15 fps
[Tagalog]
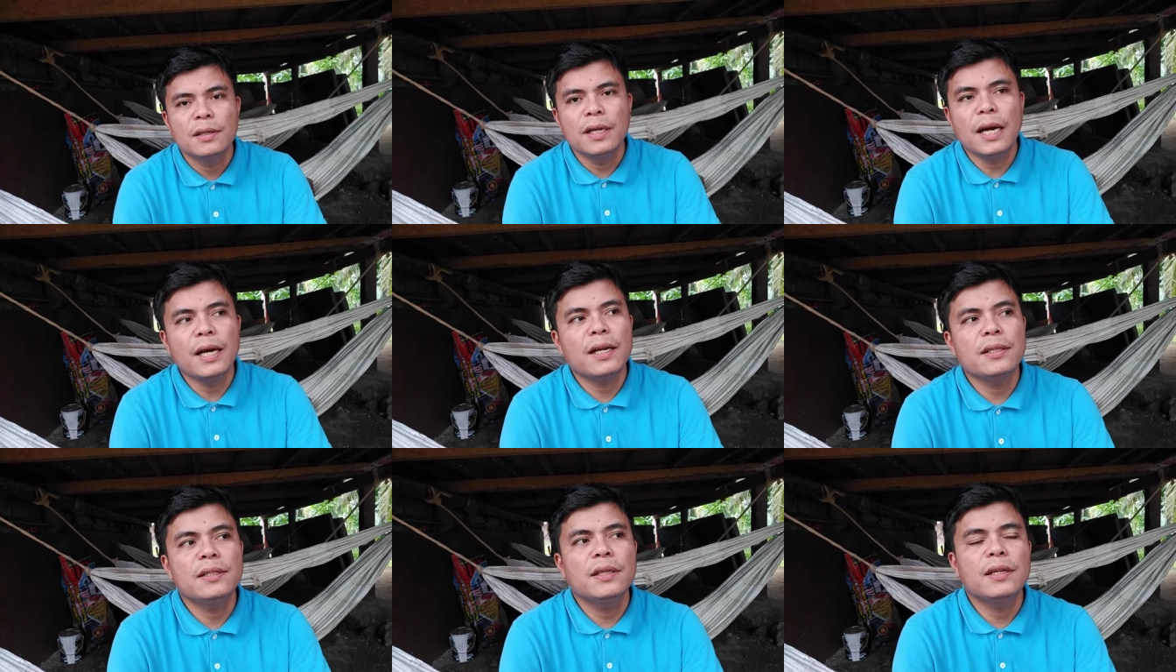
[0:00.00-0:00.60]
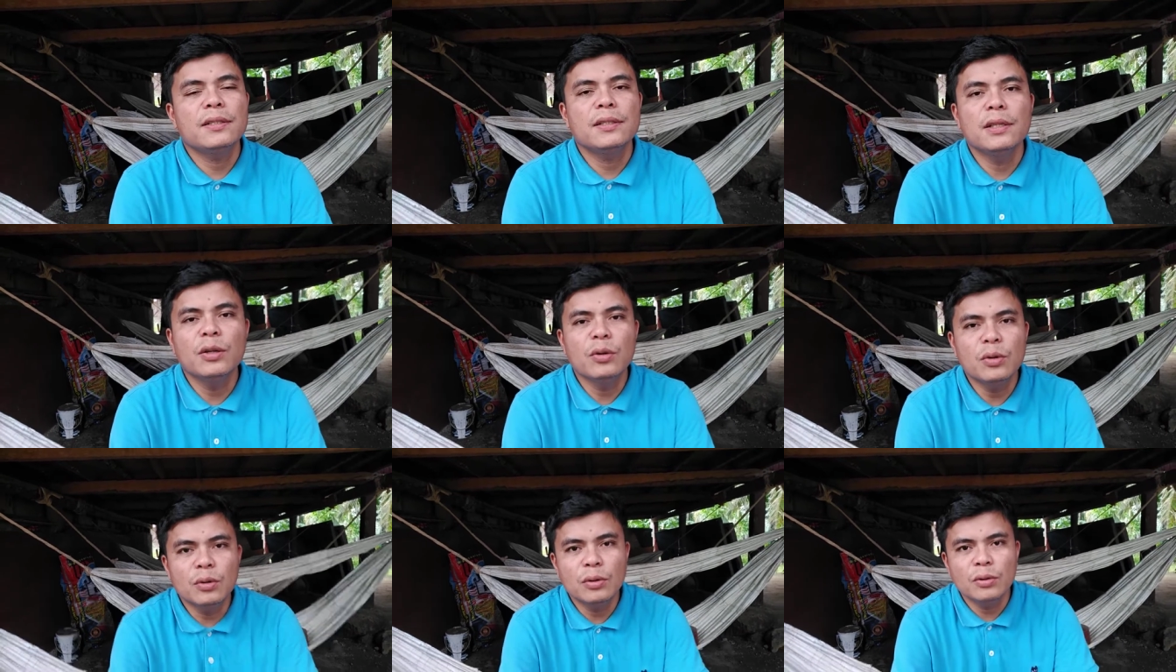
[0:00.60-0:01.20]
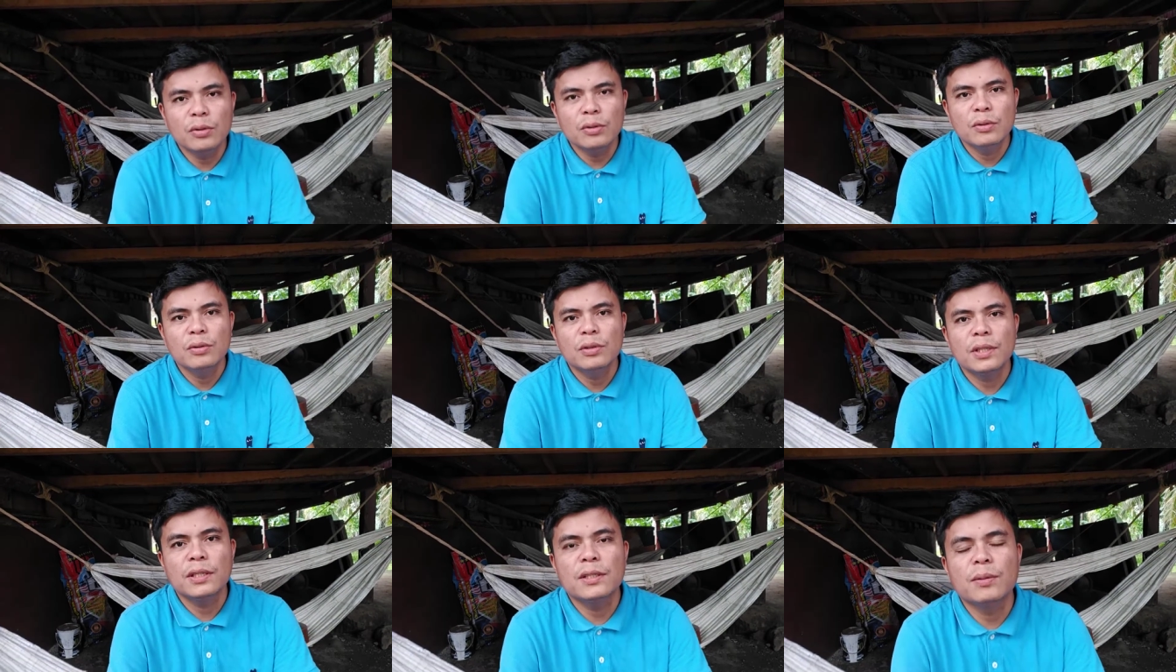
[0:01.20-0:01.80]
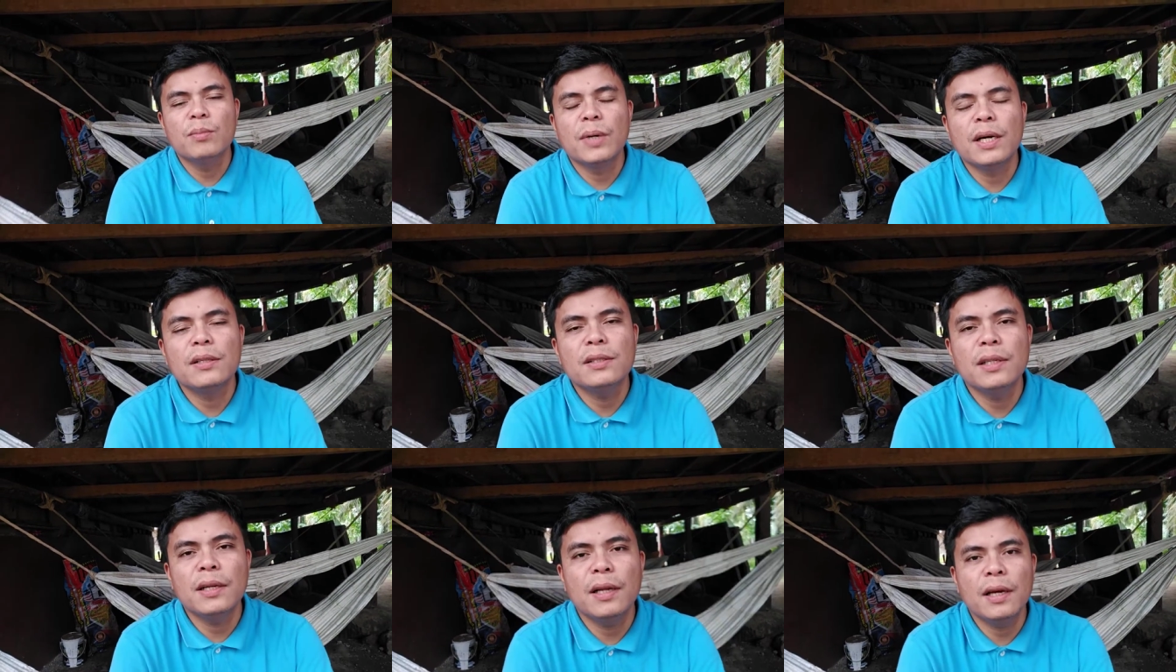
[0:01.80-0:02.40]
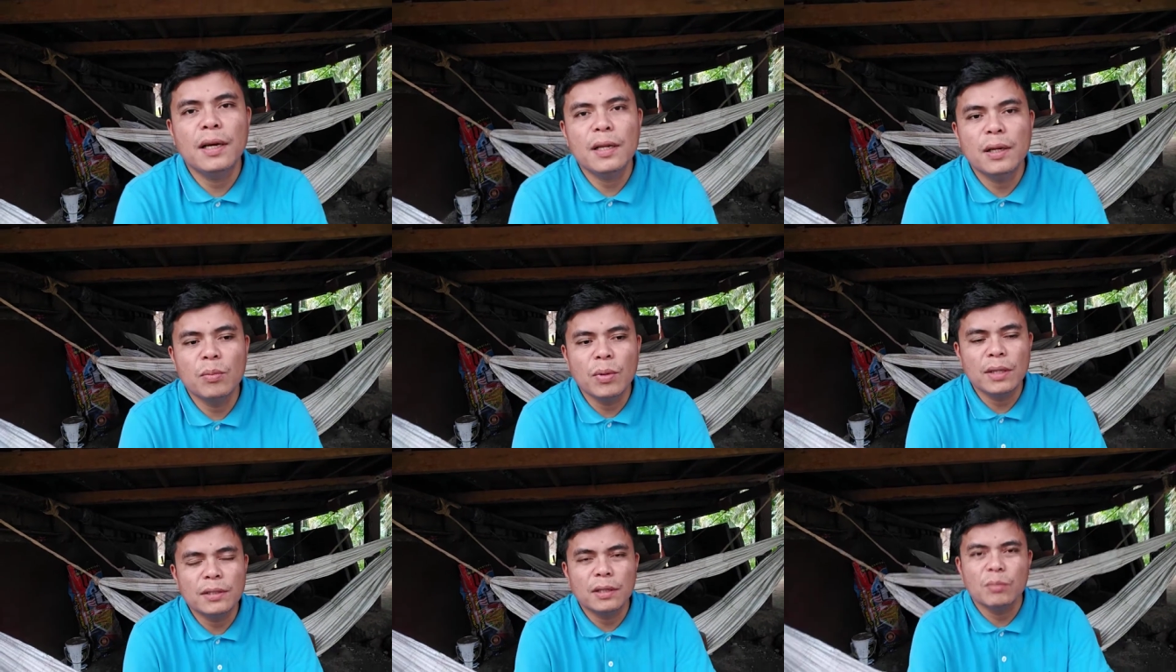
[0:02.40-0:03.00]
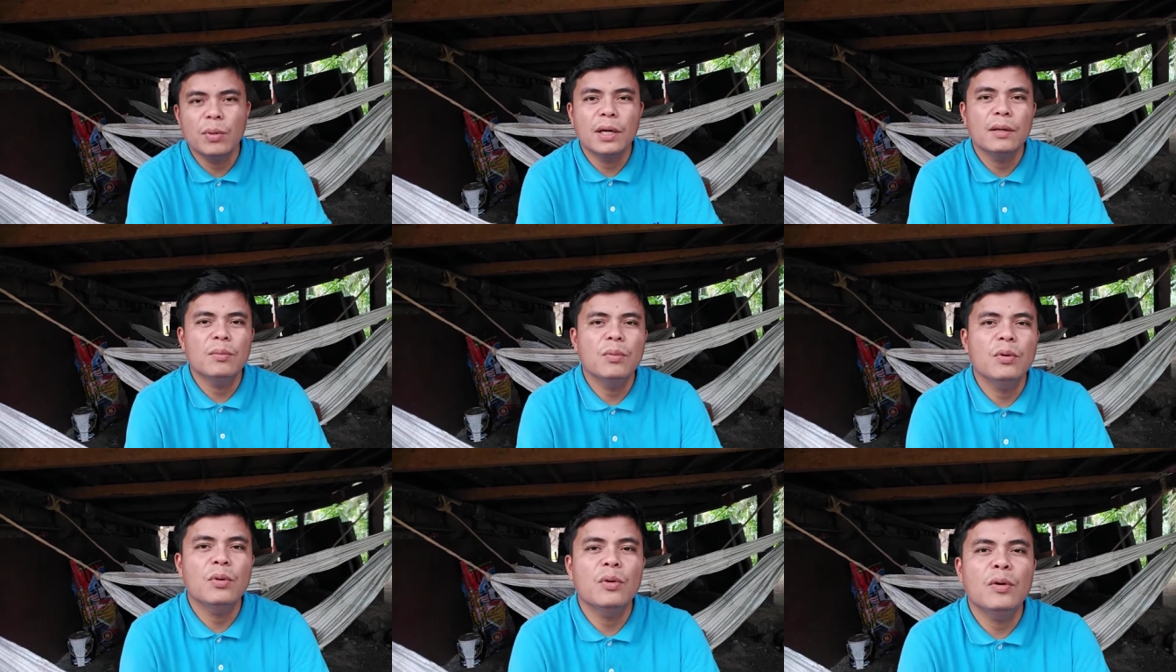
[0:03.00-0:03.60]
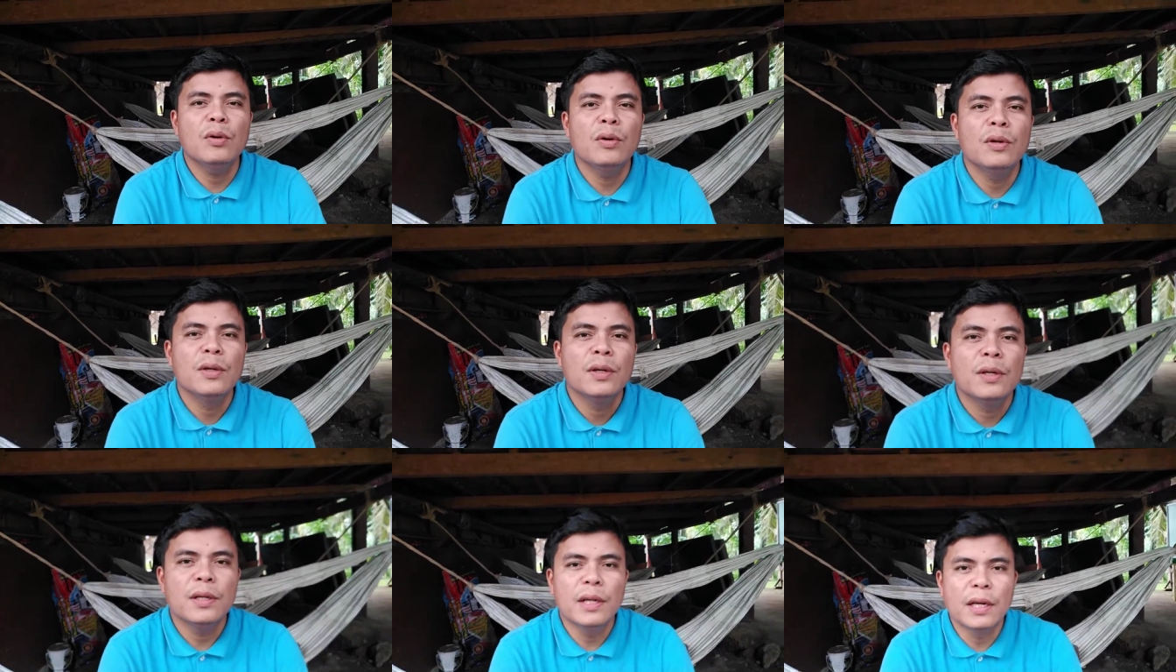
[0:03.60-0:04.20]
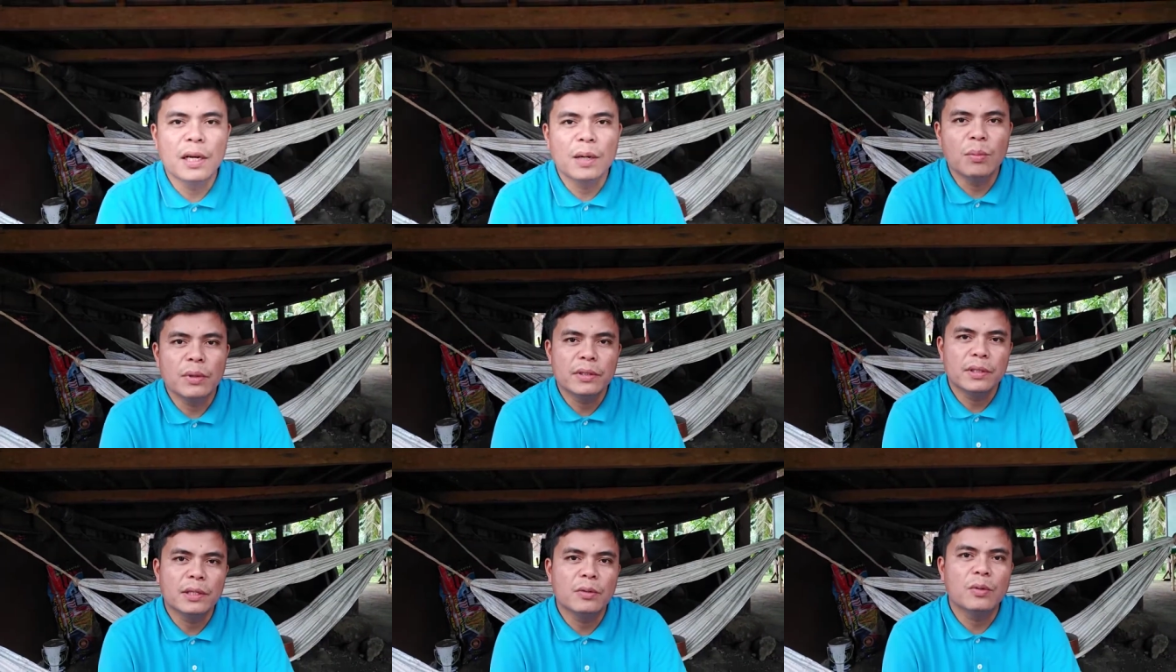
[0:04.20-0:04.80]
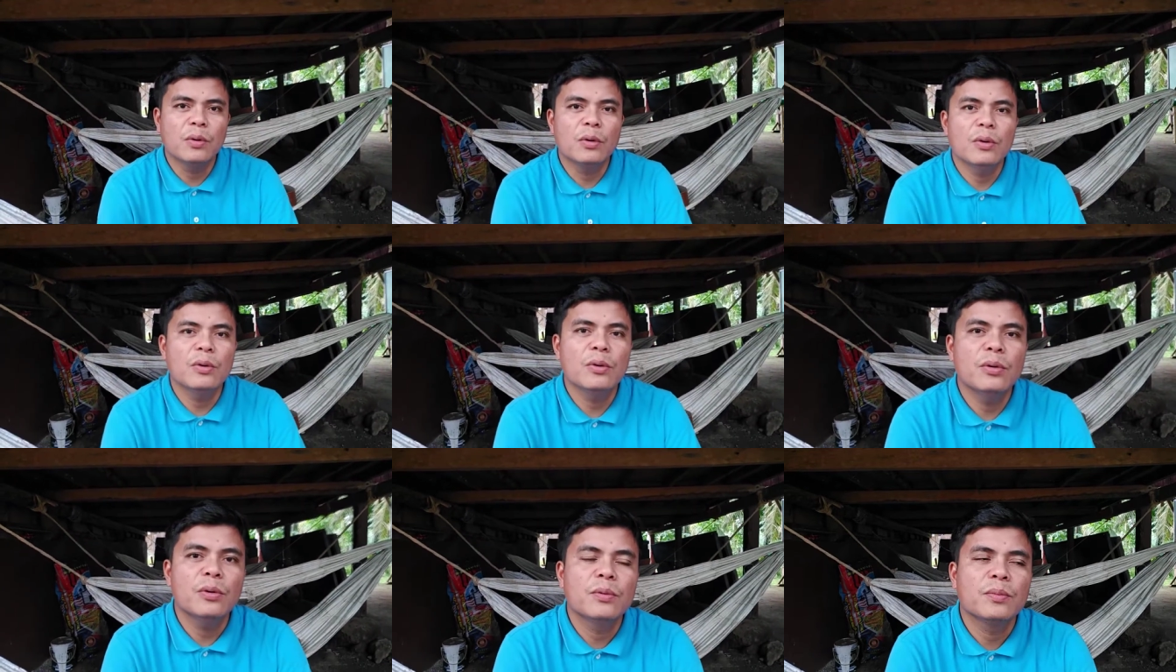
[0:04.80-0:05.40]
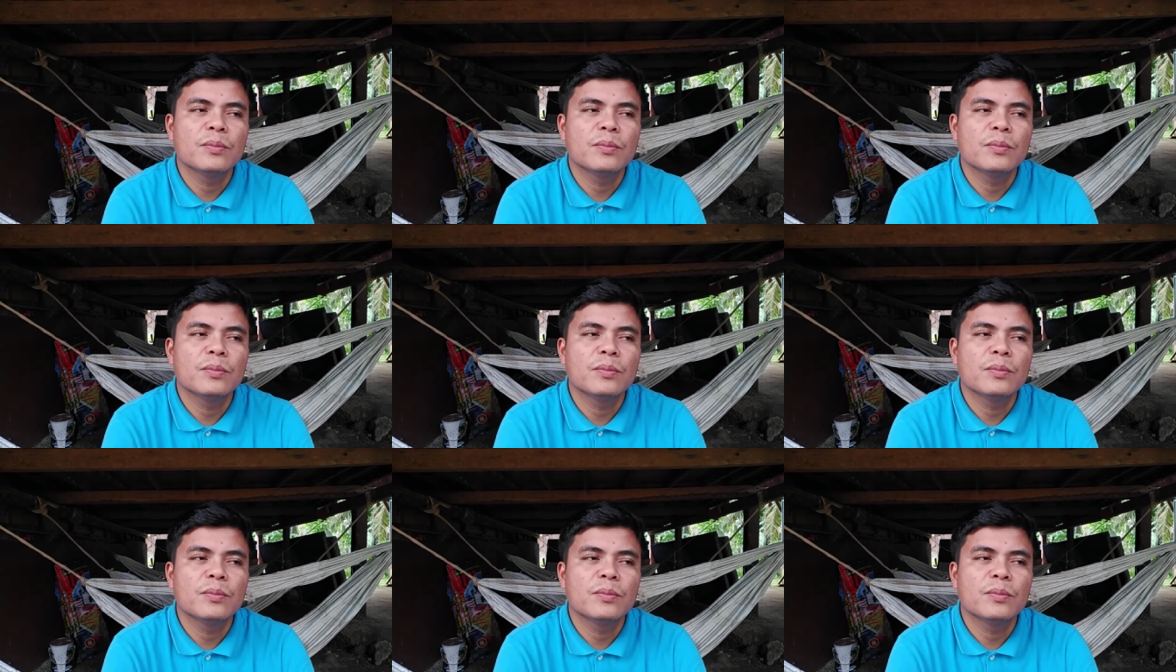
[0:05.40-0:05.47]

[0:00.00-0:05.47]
naa na sila sa Ginoo tigsimbahan sila nagbasag Bible daghang bersikulo